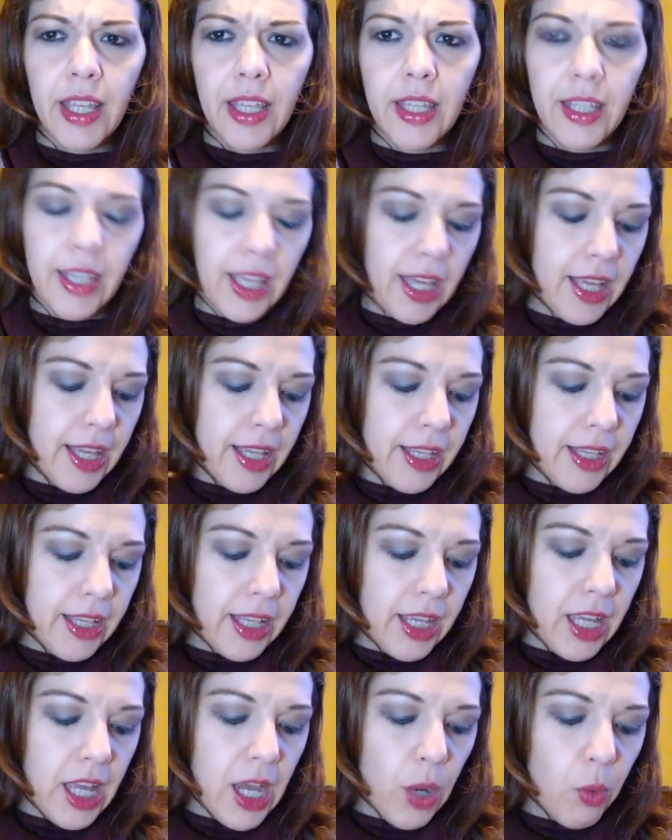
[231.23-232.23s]
che
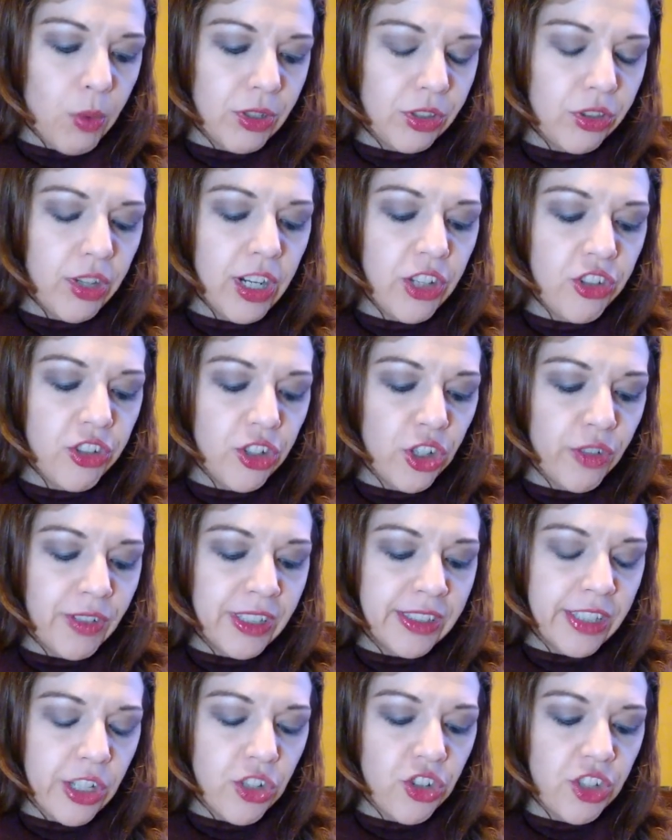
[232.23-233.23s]
a
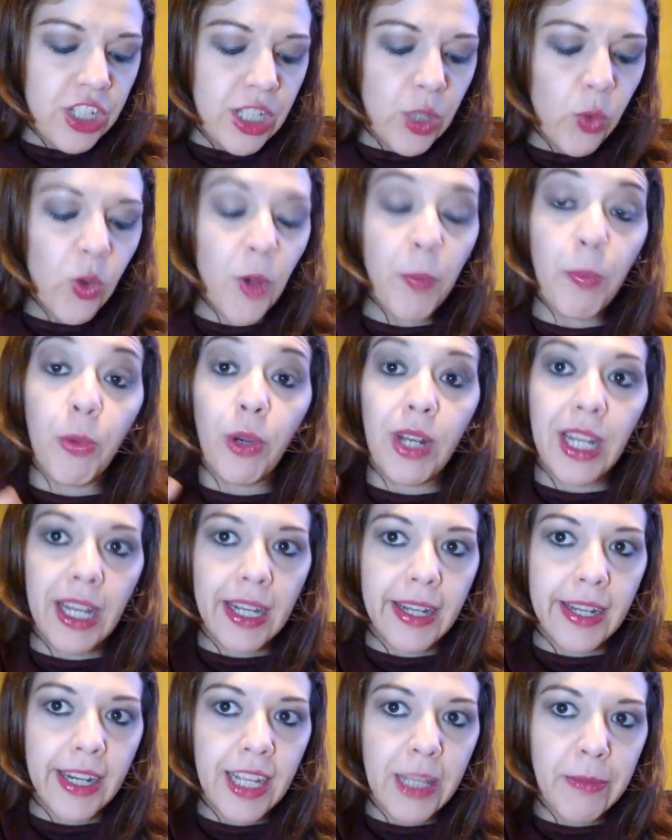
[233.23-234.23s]
14,95 poi la
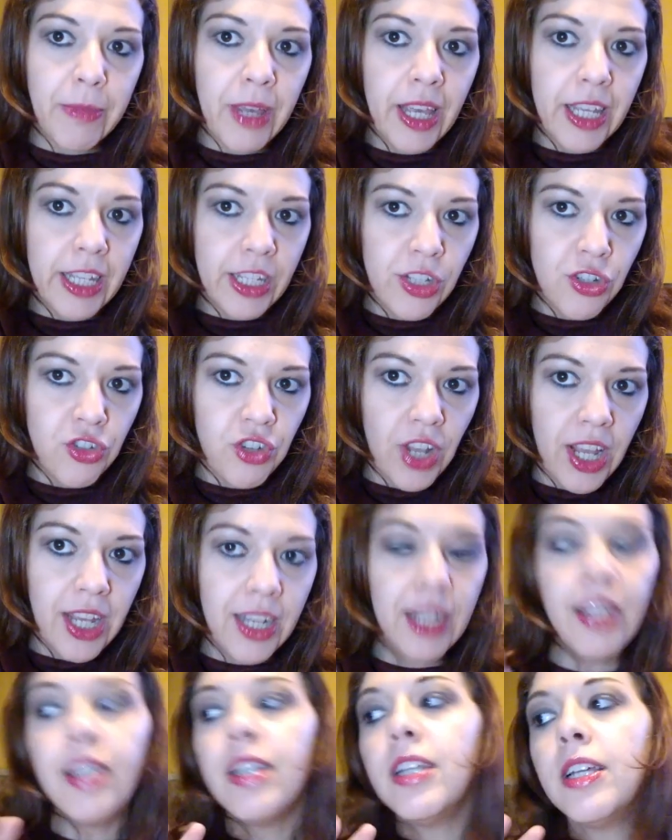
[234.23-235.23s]
crema in
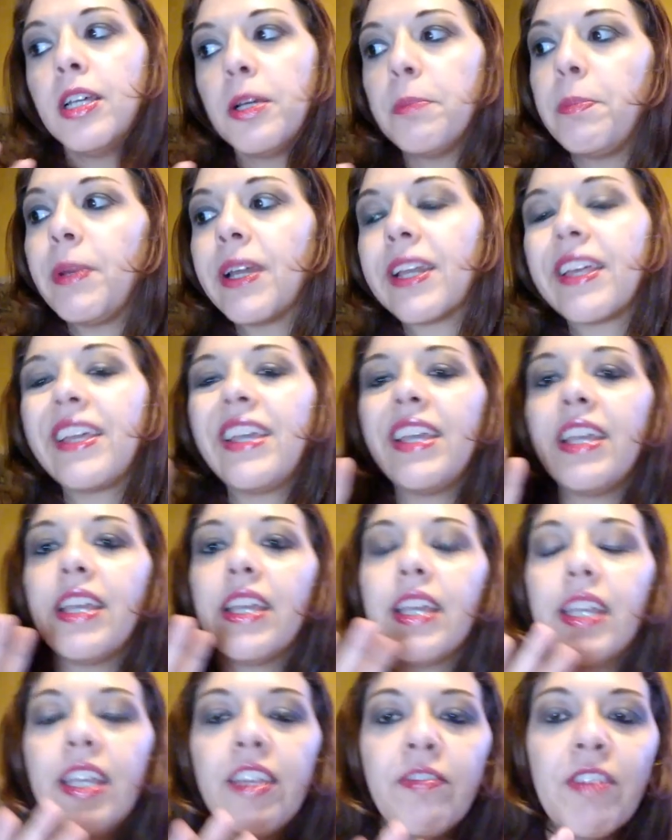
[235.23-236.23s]
gel per chi
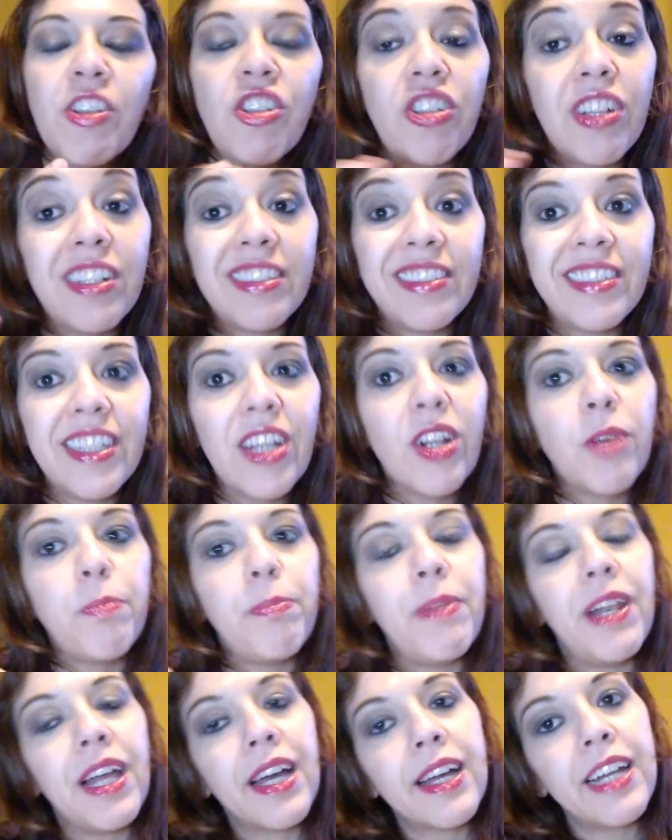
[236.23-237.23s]
invece del siero
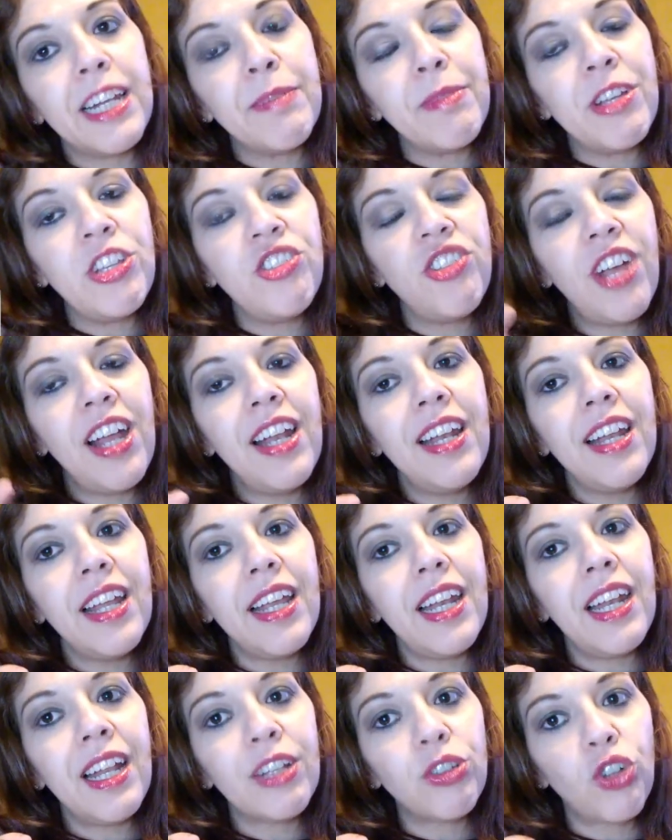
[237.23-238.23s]
la crema in gel
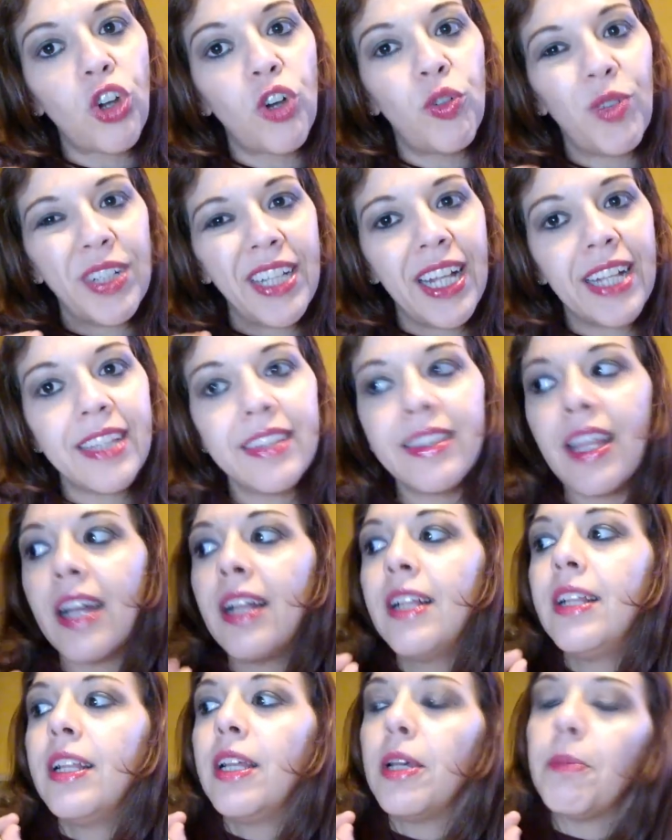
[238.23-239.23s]
la trovo adatta
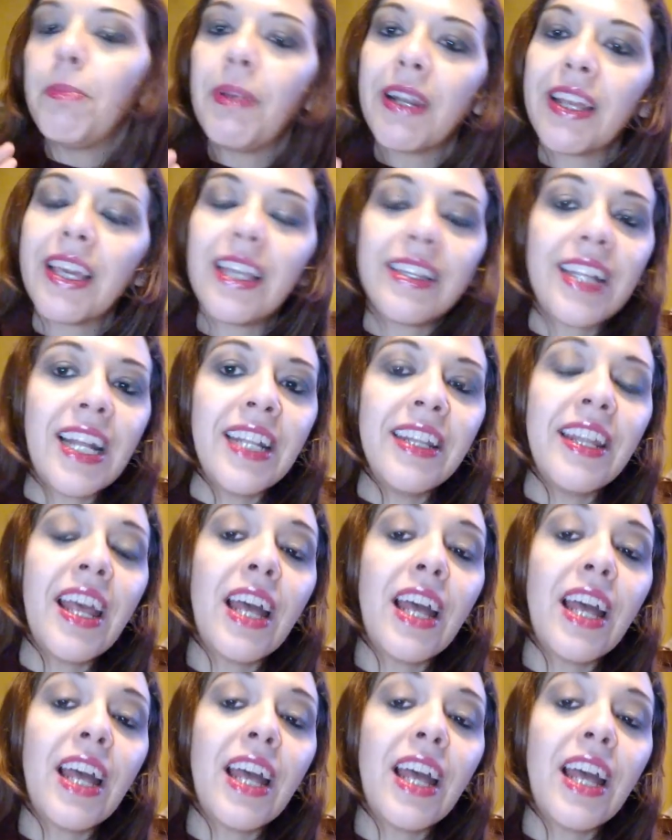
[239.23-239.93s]
per chi tende